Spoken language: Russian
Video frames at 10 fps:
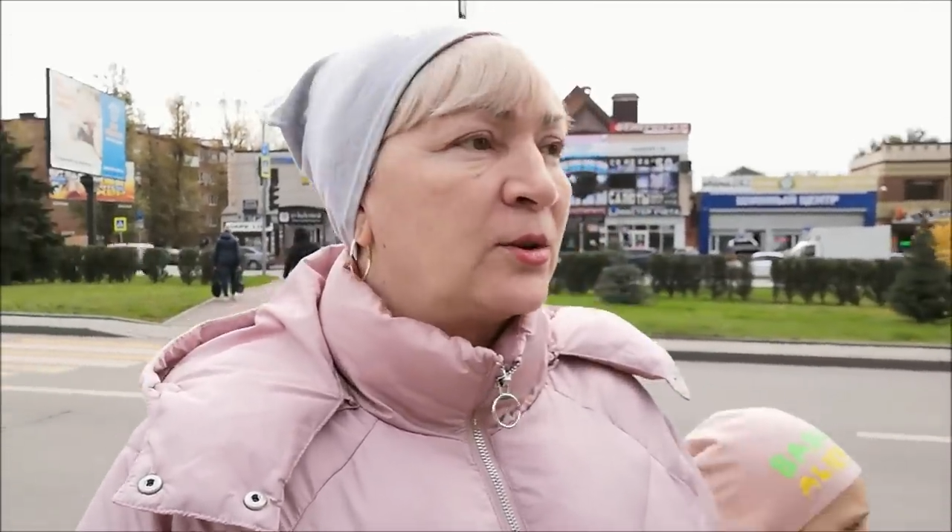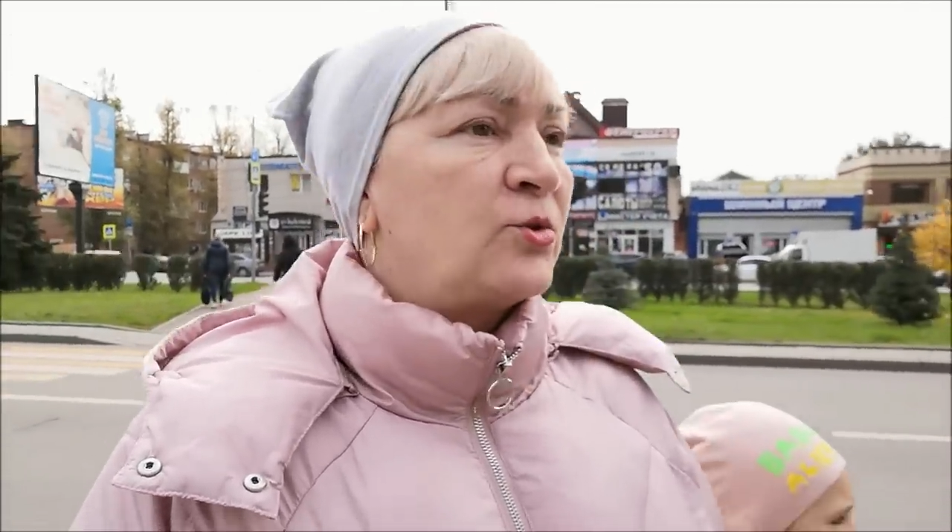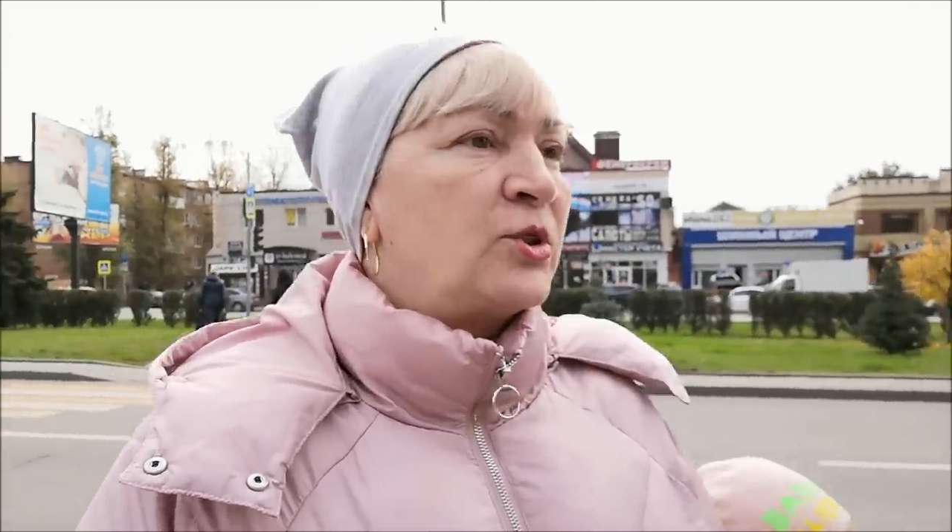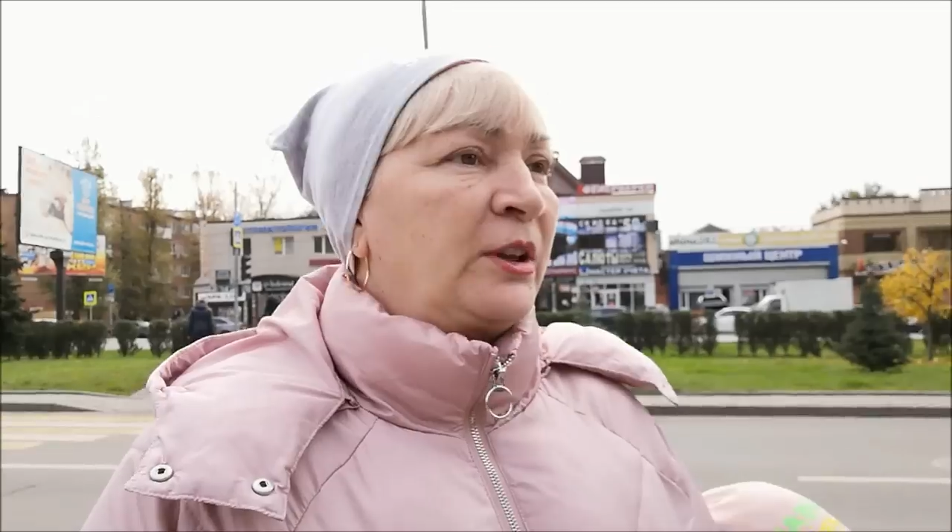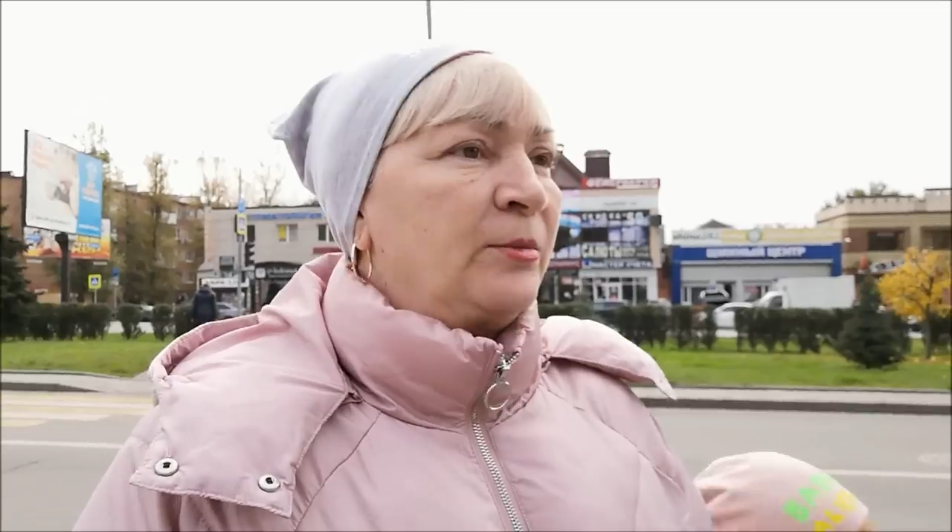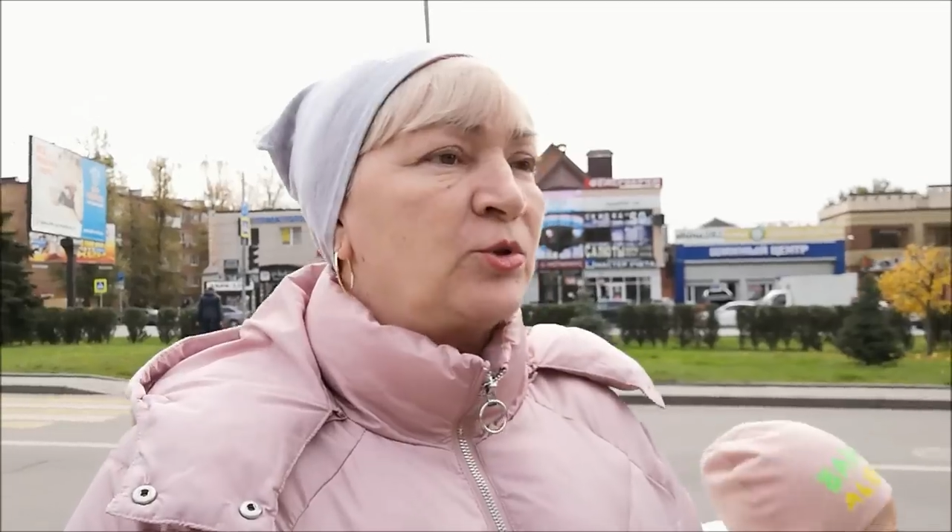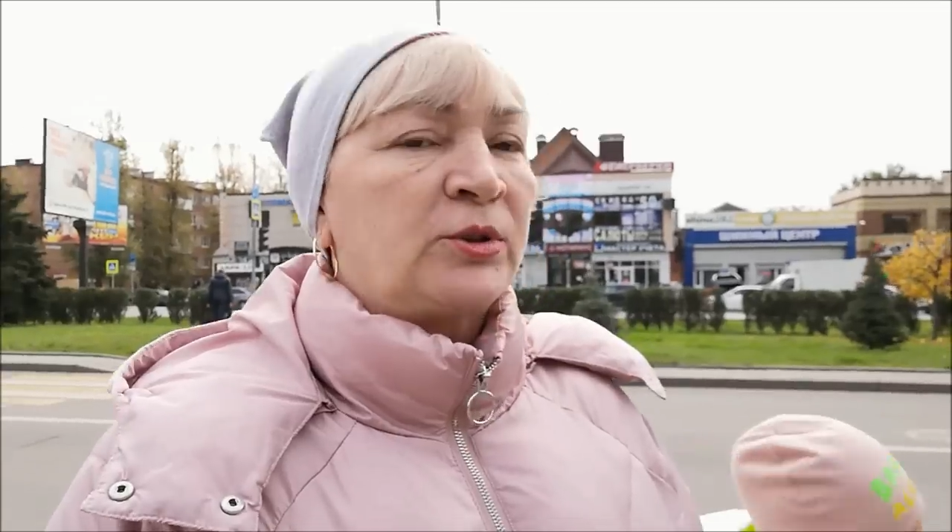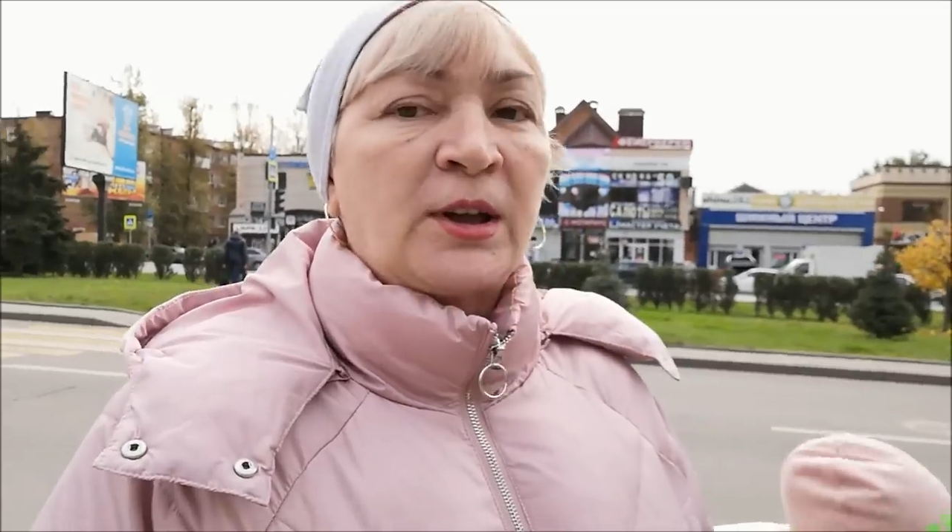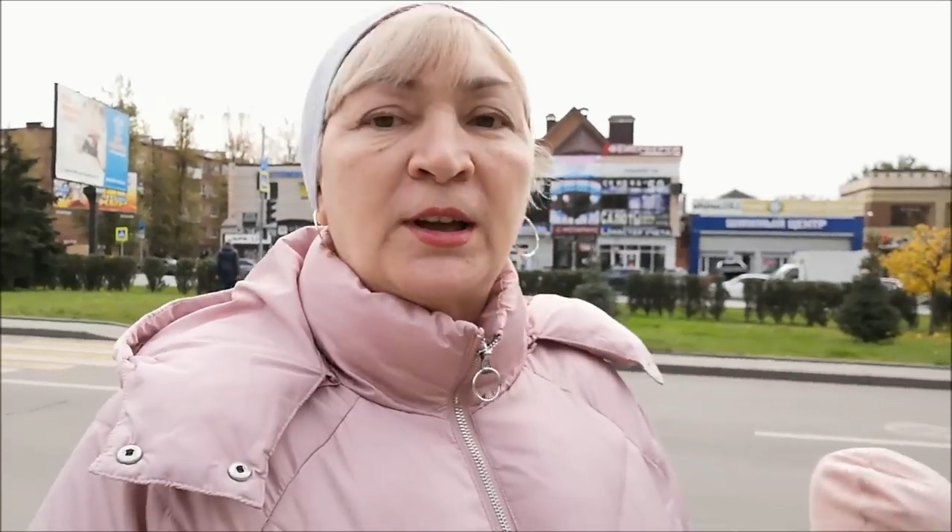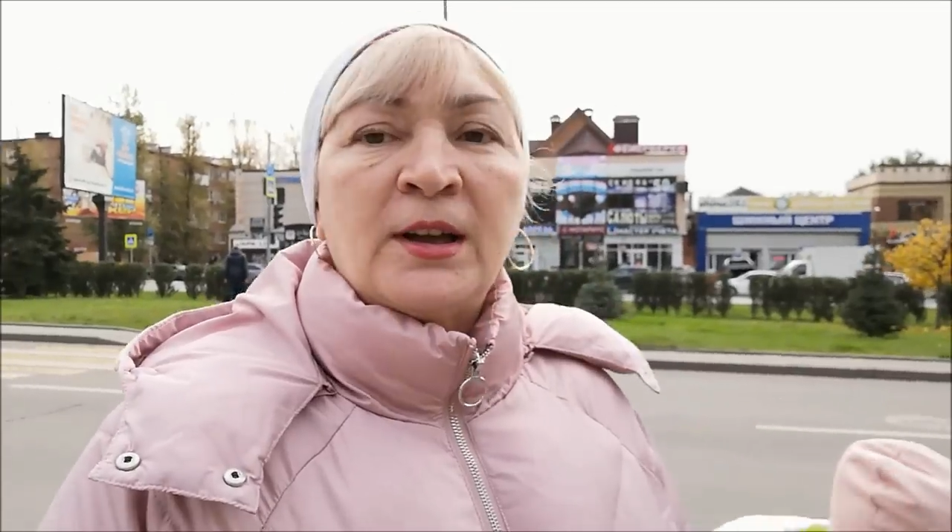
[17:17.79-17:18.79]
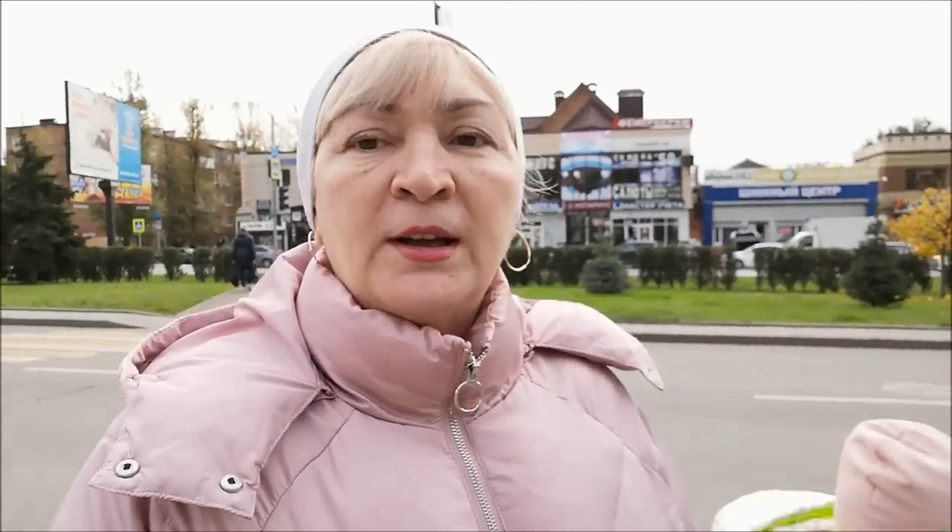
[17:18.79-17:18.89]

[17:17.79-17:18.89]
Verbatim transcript: короче, там что-то